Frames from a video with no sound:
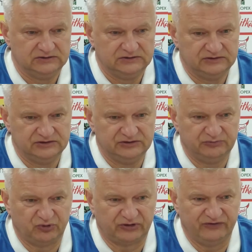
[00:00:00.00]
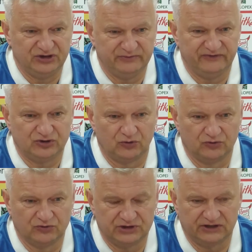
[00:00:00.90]
Y, potrafiliśmy
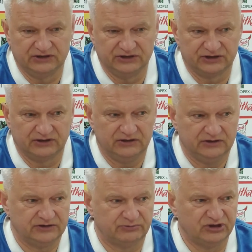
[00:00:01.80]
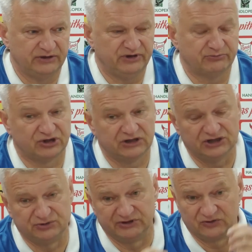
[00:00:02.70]
wyciągnąć na tyle, że, że przynajmniej nie
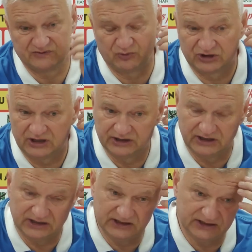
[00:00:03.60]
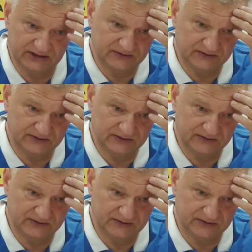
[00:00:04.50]
przegraliśmy tego spotkania, ale